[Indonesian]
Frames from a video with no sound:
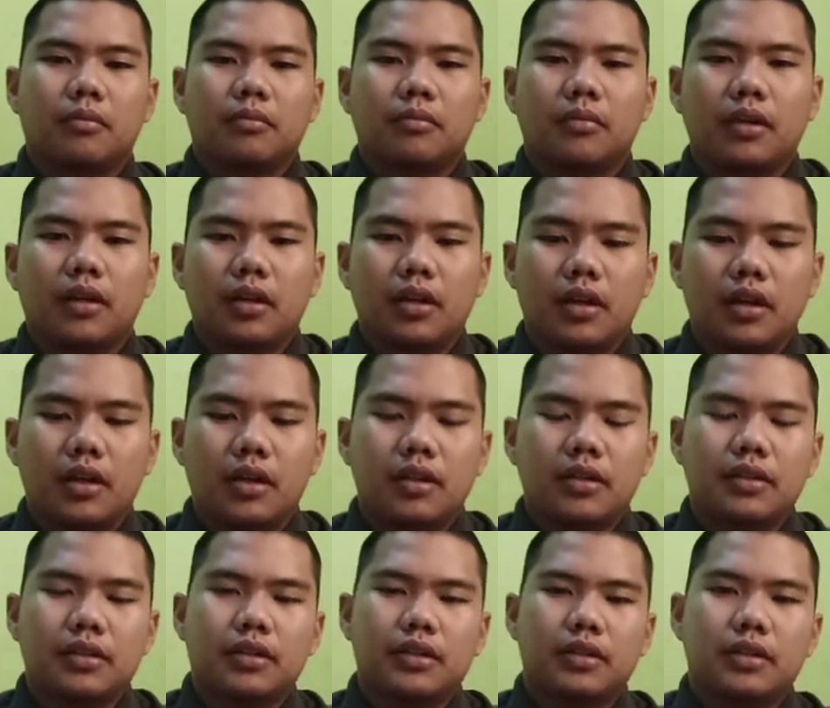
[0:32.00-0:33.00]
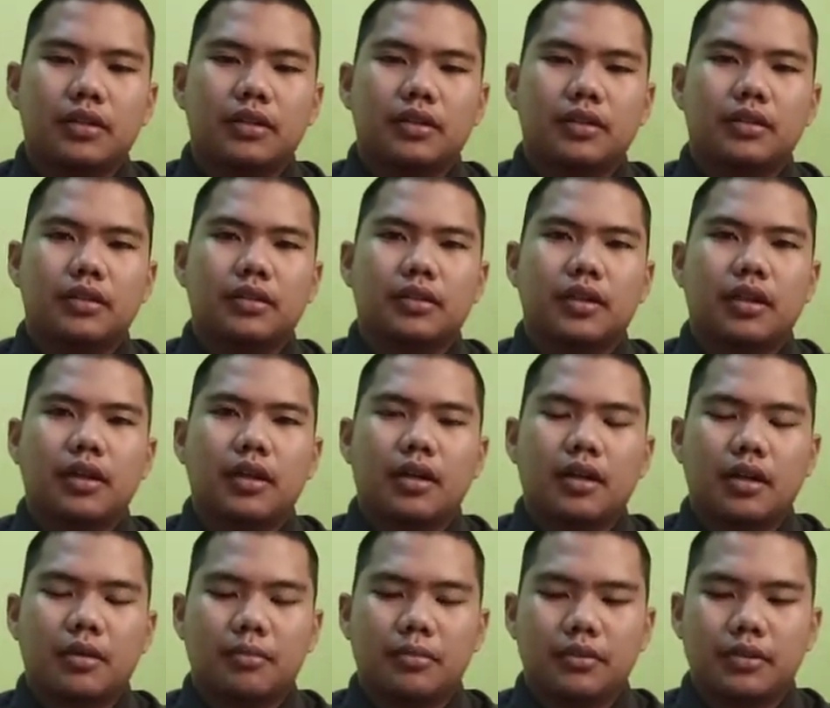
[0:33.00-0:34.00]
Baiklah, di sini saya
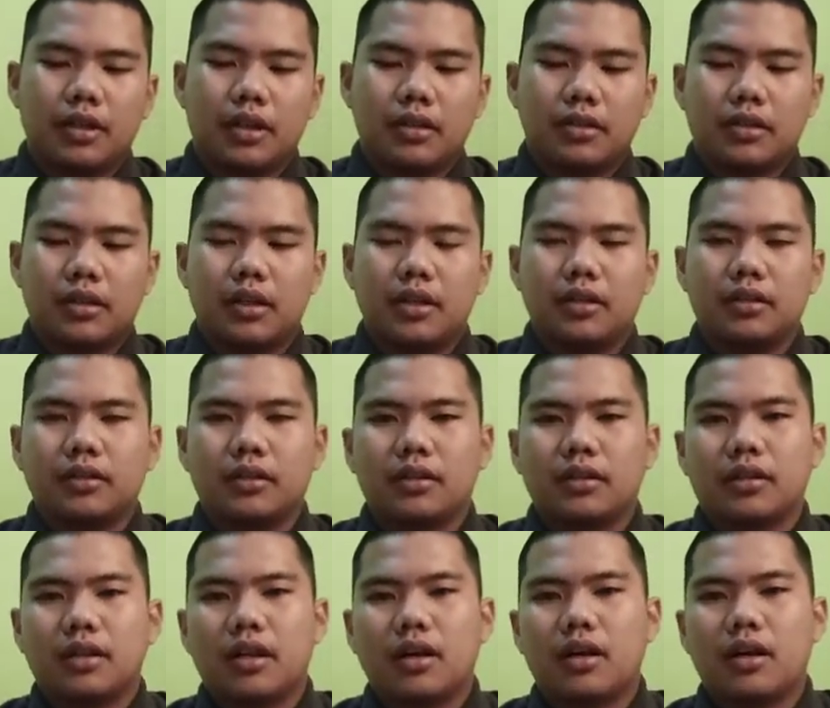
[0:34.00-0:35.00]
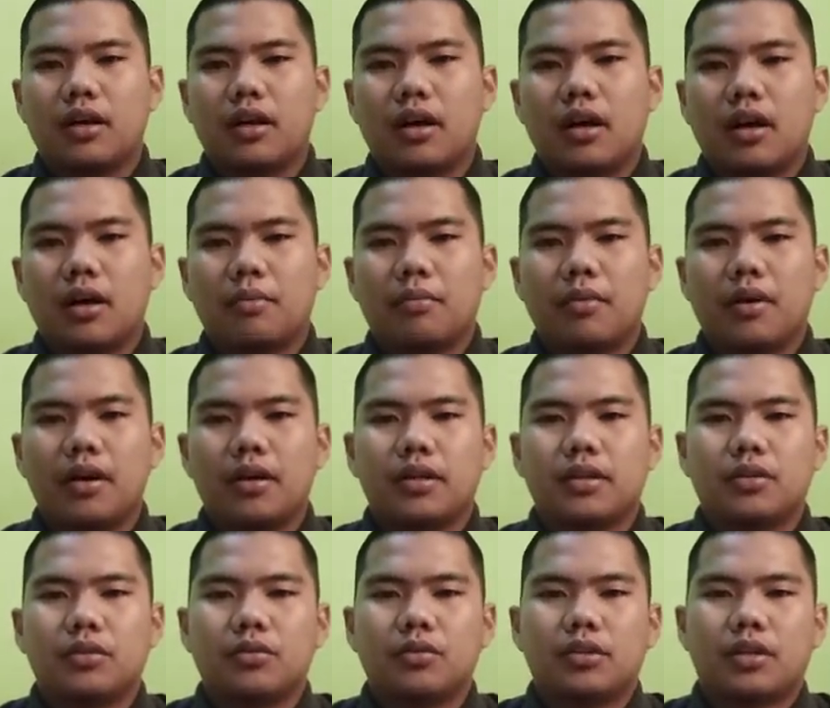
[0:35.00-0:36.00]
akan menjelaskan tentang apa
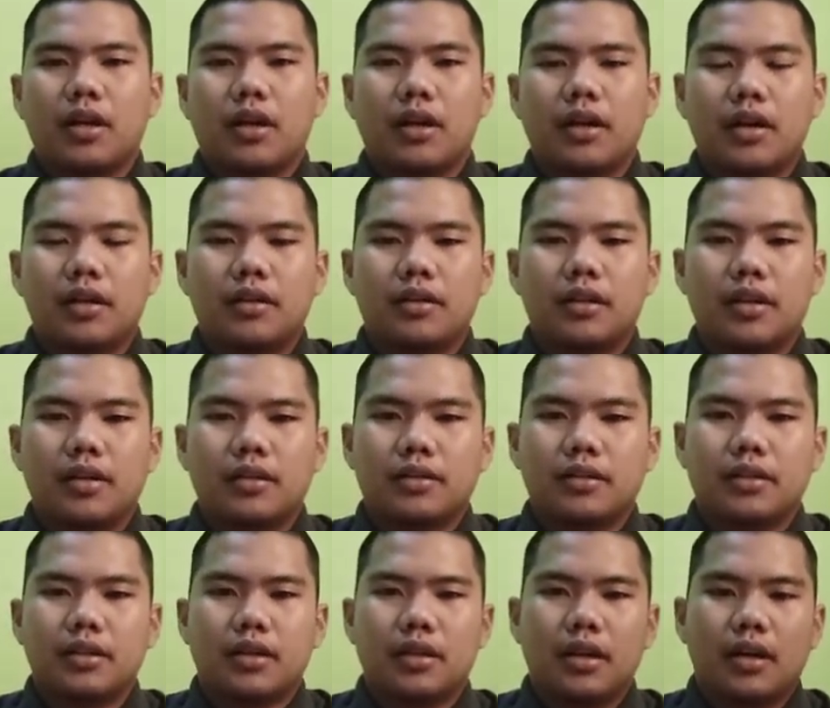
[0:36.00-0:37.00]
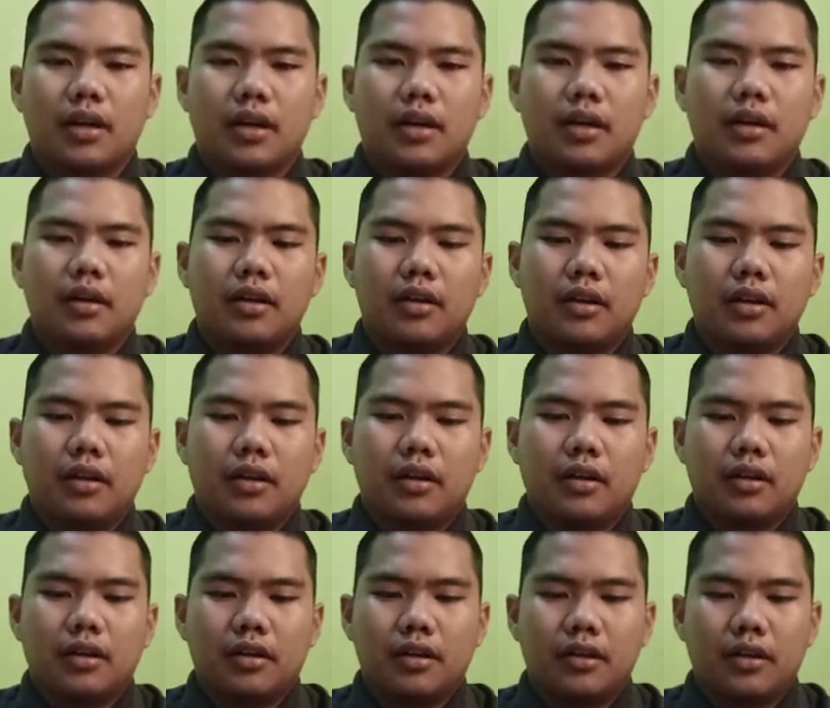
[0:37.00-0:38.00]
itu zakat dan sedekah.
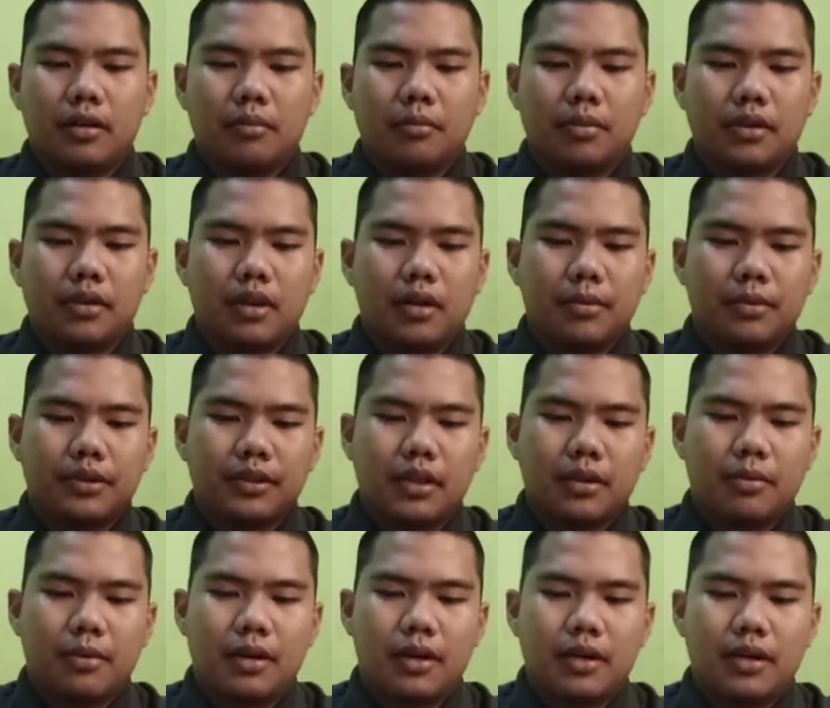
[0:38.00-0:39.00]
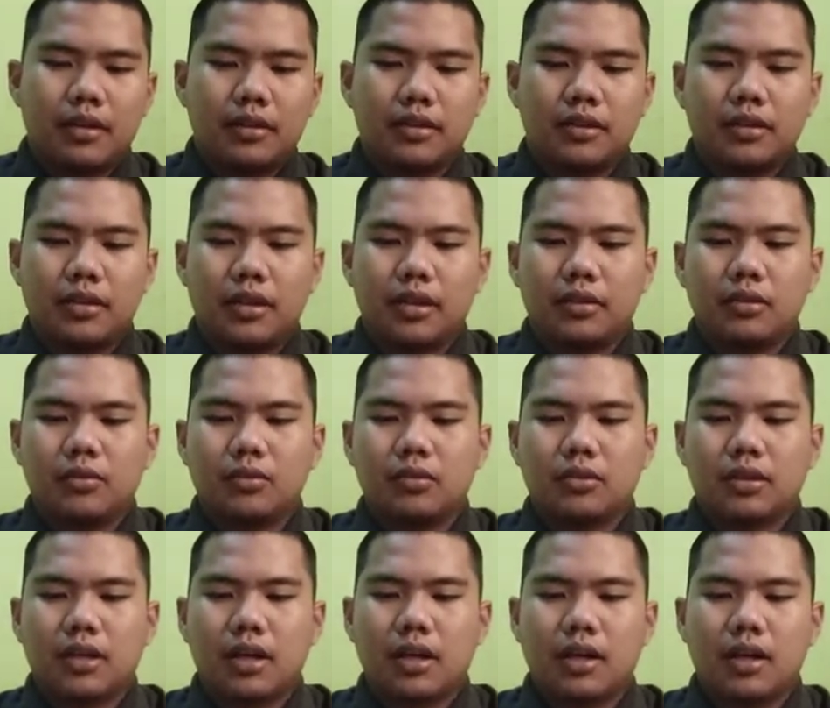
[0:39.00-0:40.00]
Eh, yang pertama saya bahas yaitu
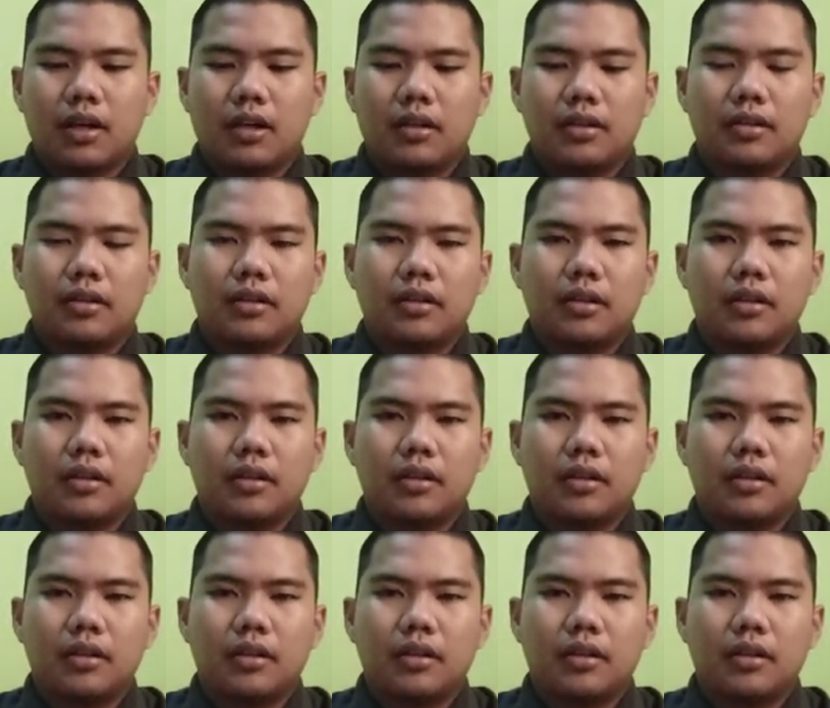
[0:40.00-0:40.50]
zakat.